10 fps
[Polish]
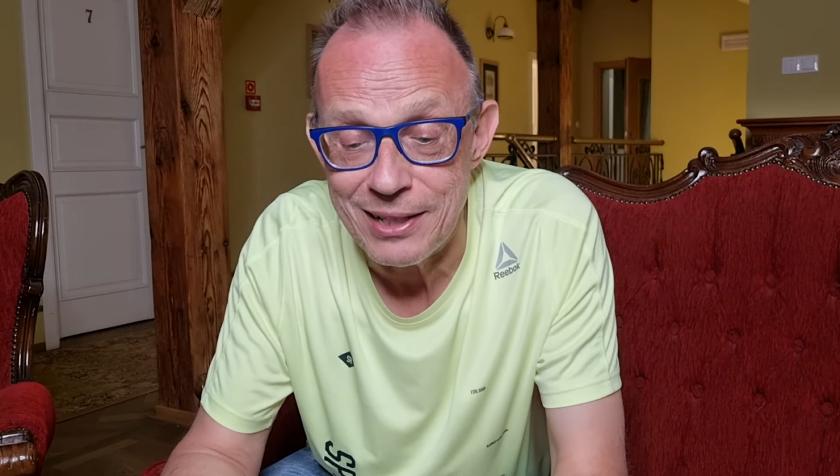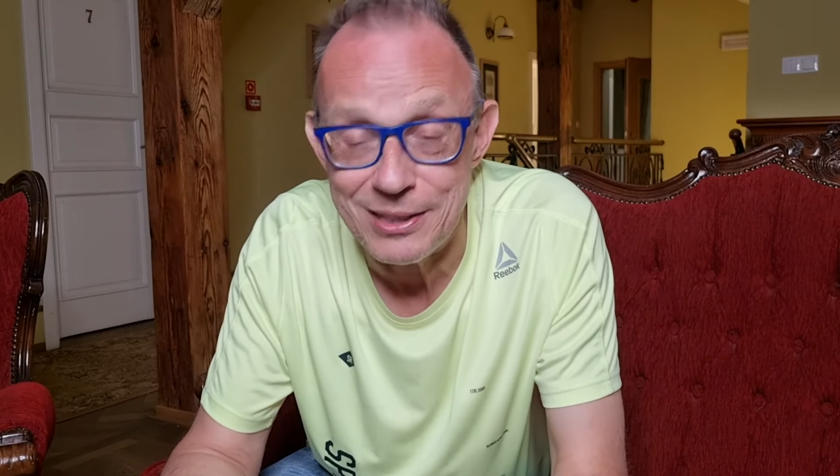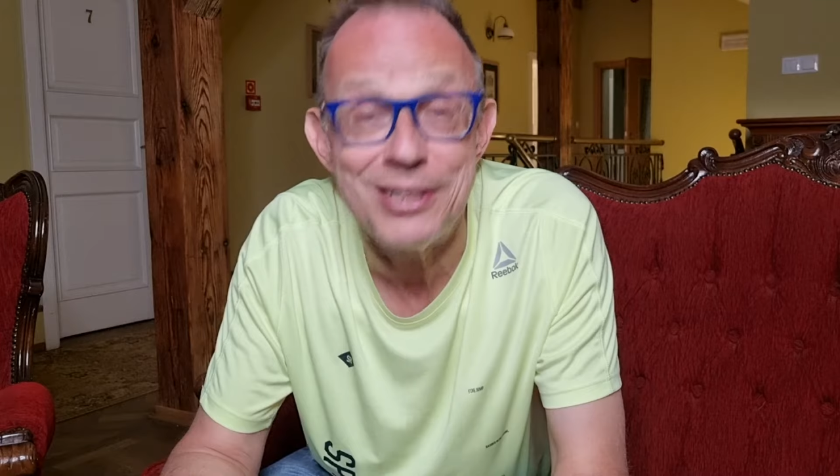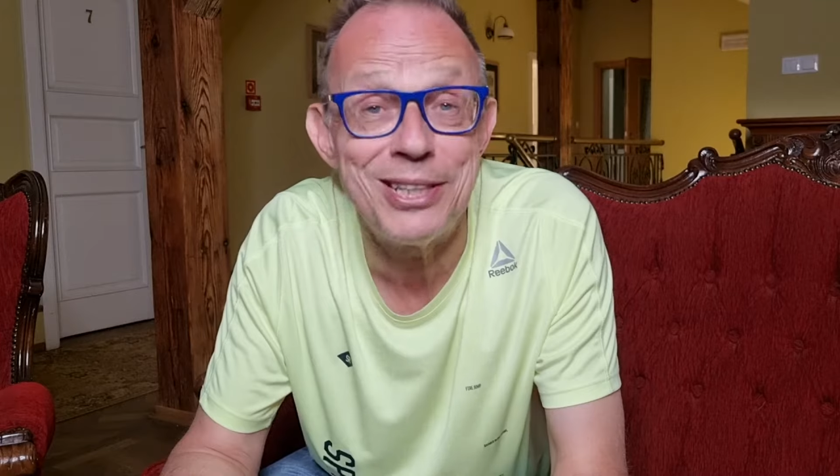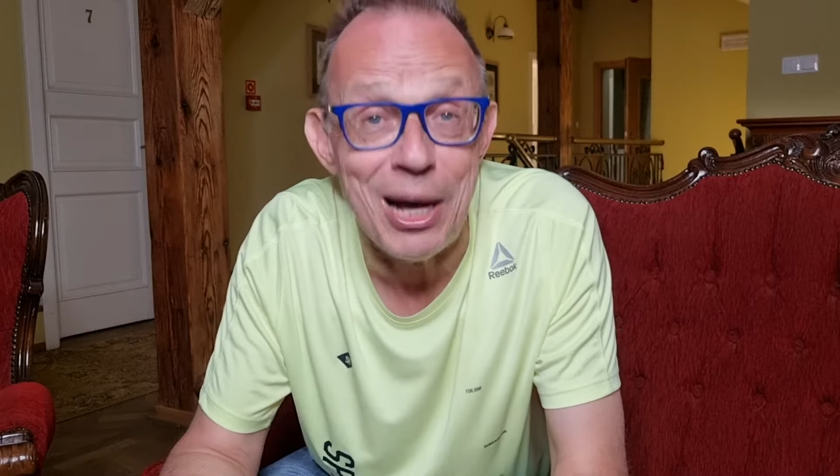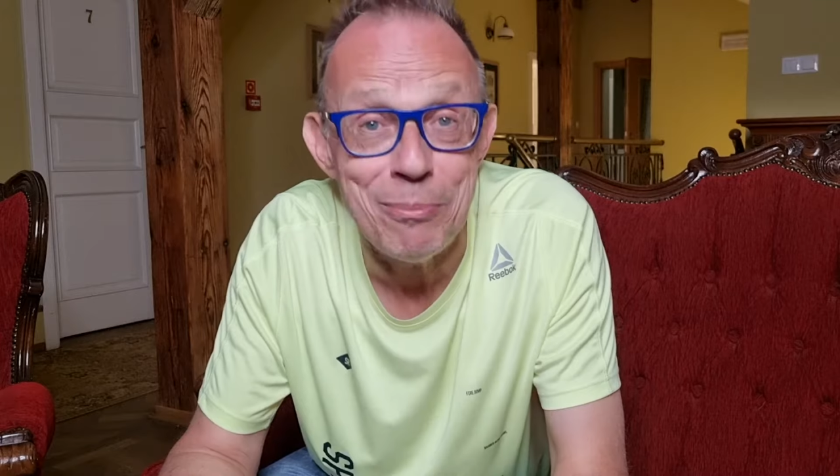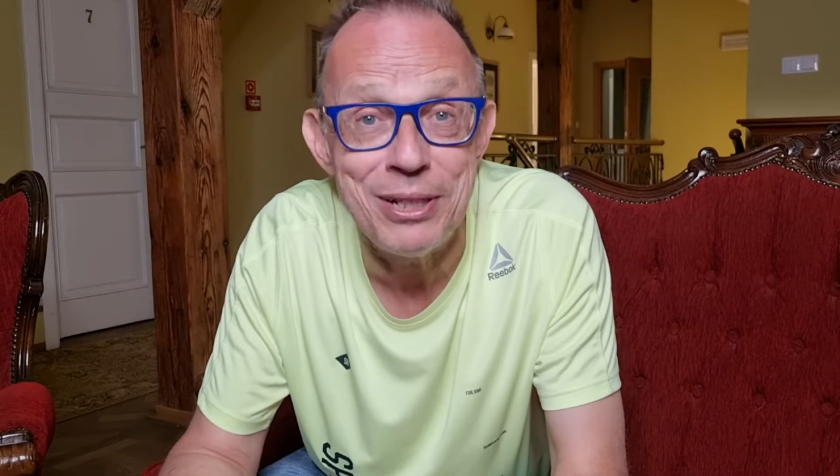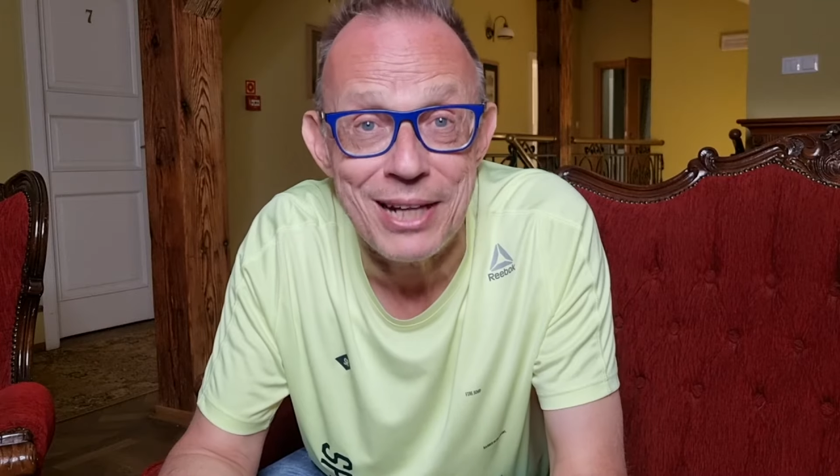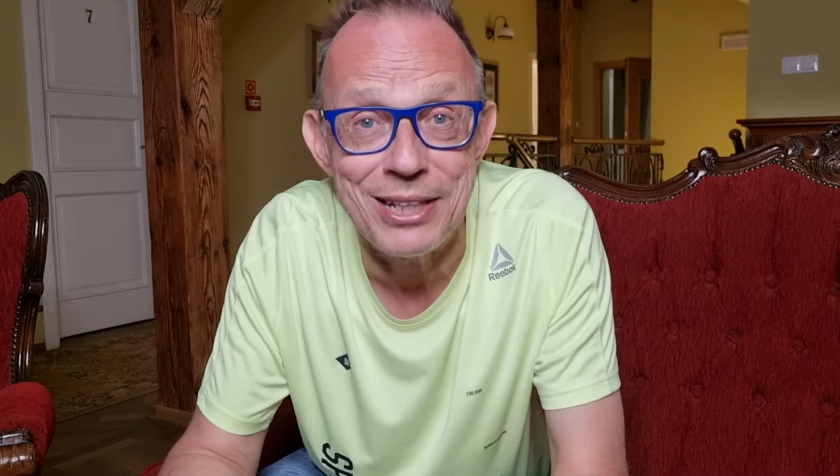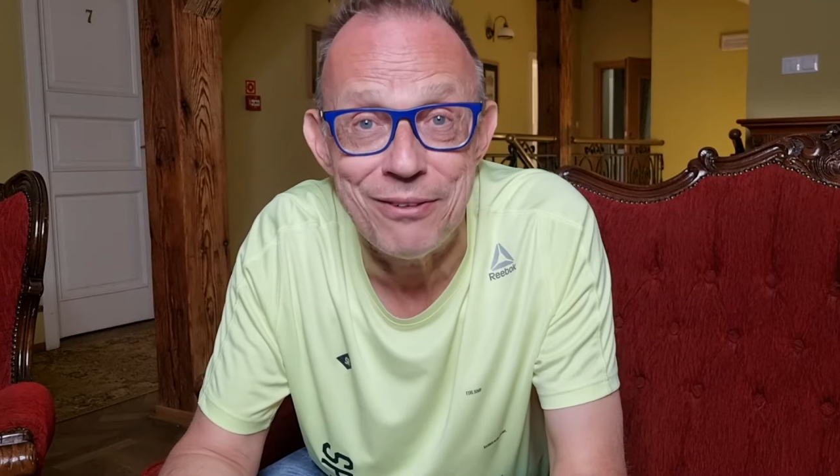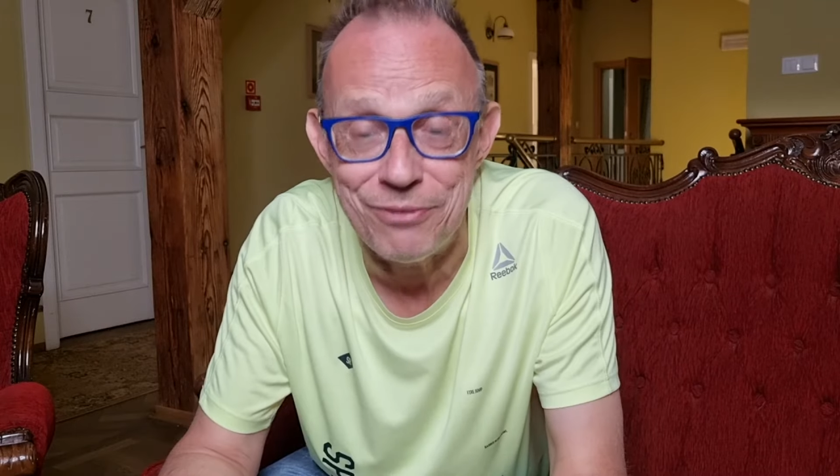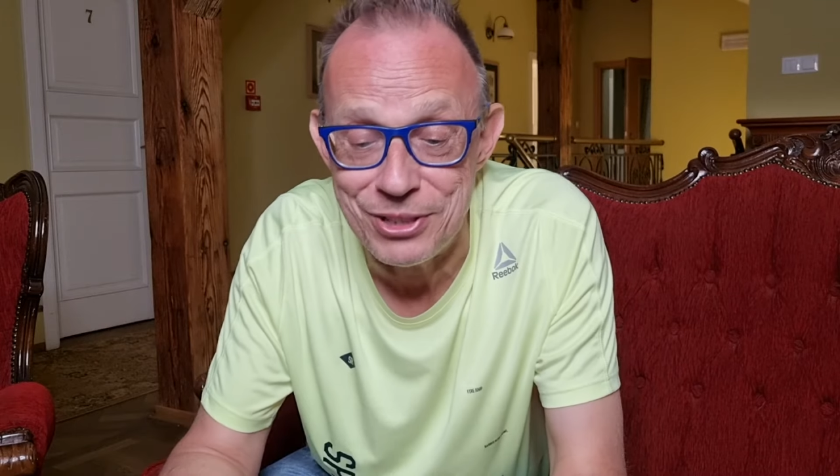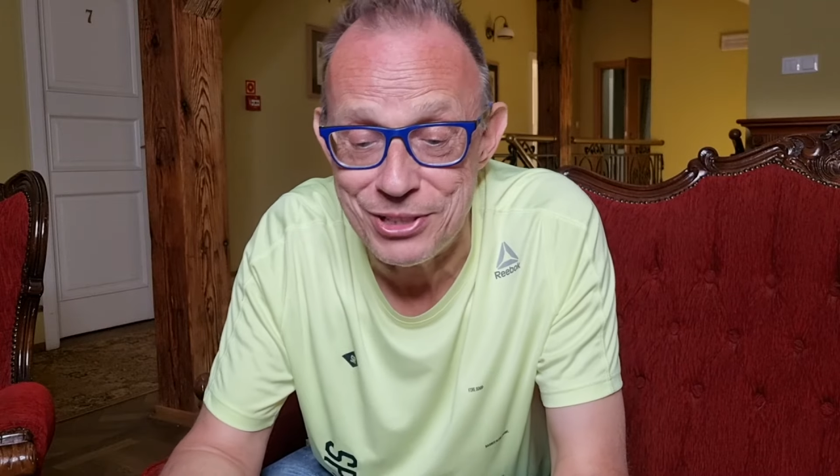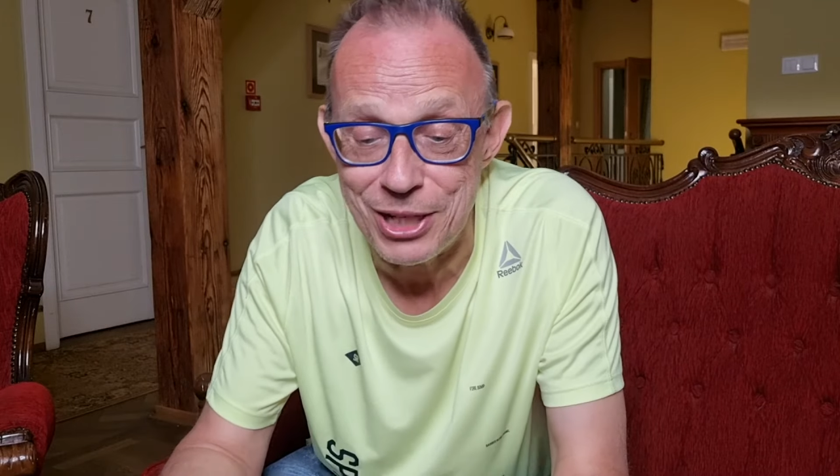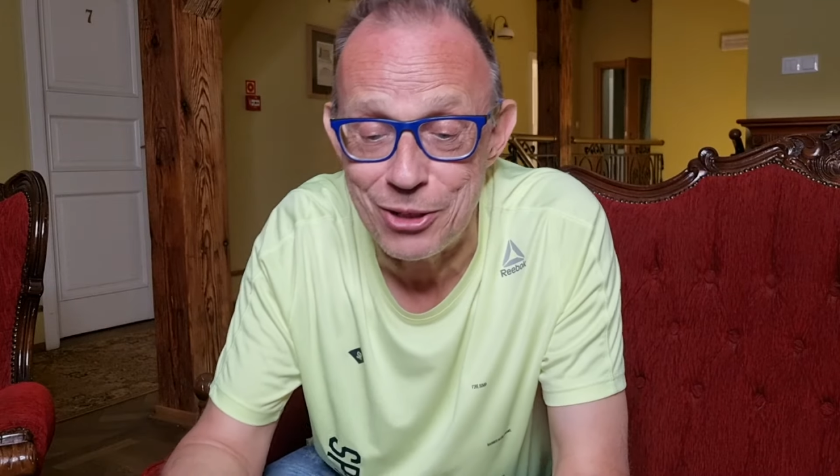damy radę wyjść
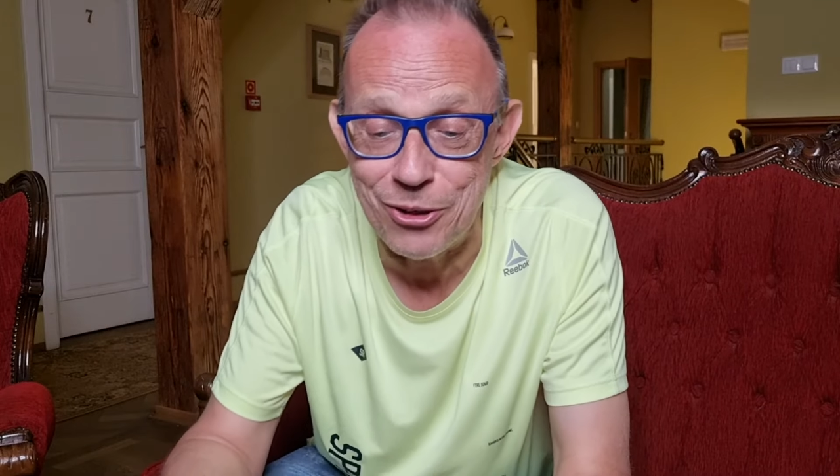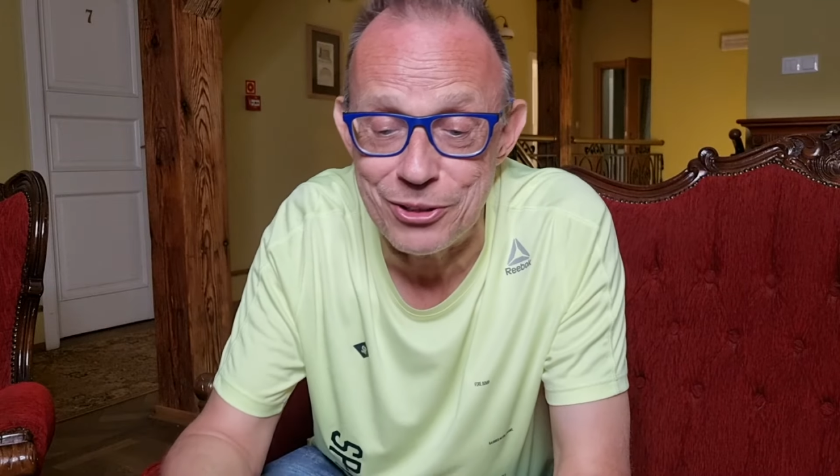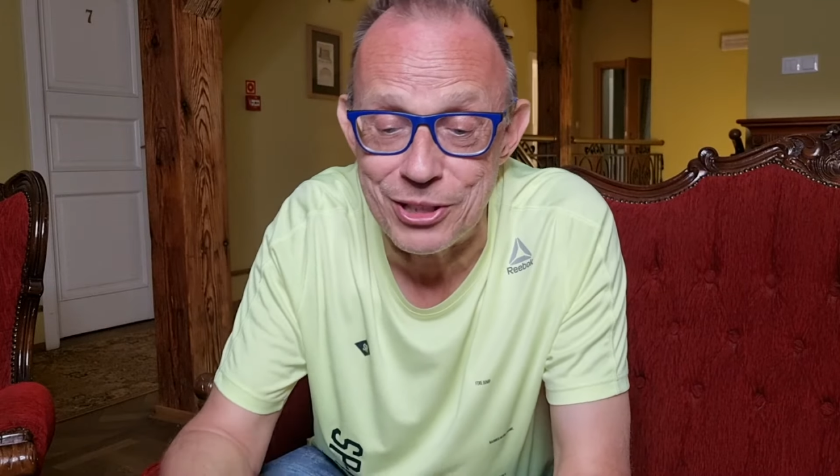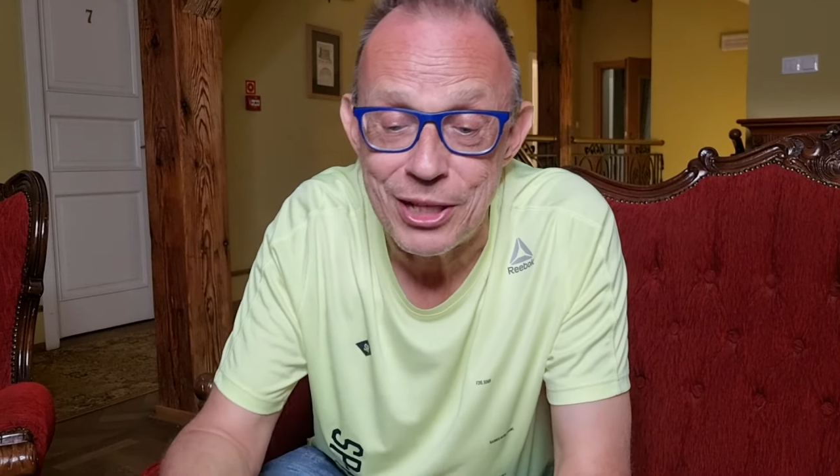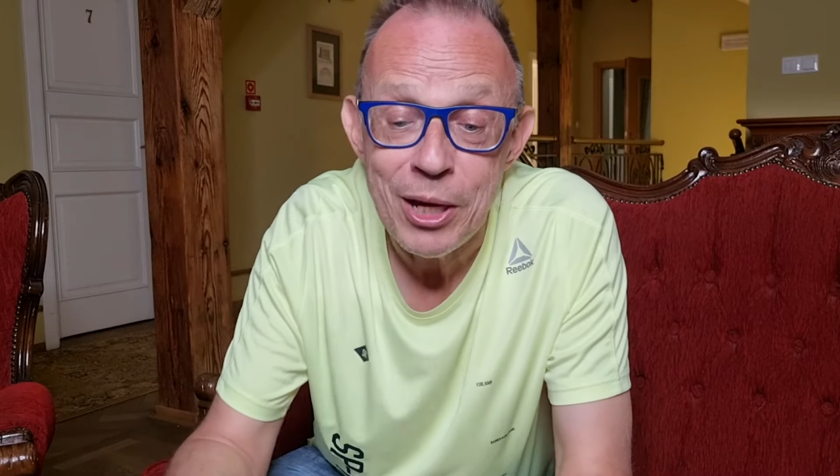na korty.